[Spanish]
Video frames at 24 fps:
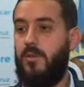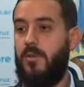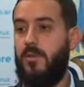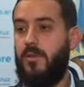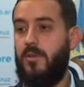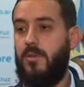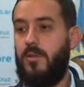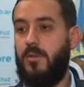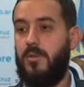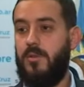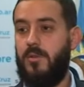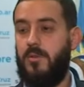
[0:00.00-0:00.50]

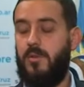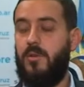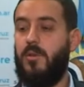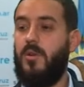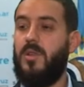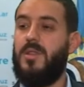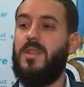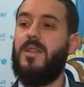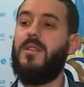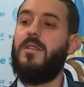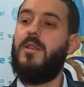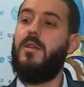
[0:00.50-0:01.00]
o, no
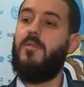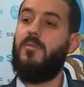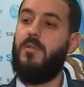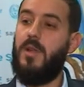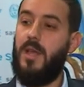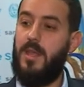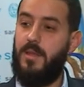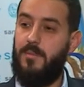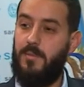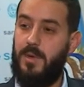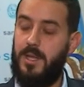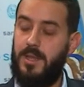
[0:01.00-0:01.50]
atender una
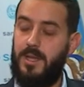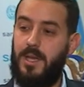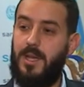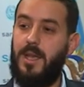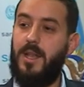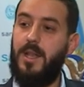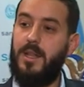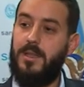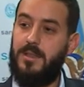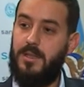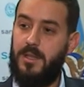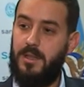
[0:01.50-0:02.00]
demanda
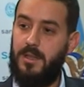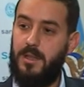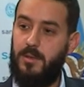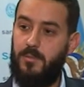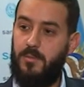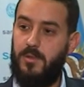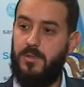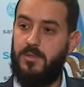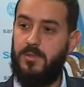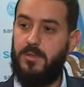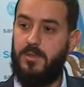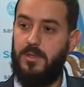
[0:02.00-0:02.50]
que le
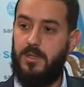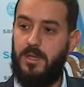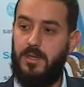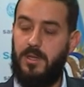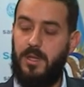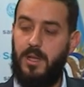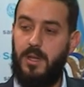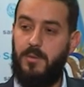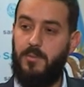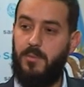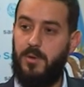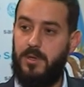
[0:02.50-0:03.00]
entendemos
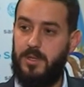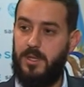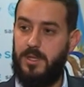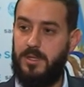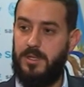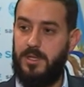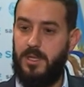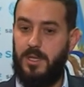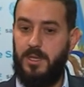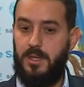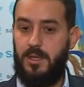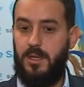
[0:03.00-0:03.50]
este, la
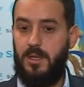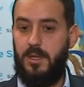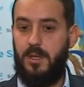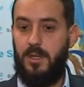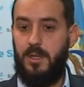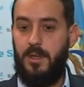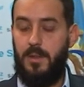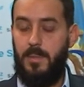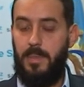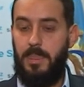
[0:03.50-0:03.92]
importancia que tiene.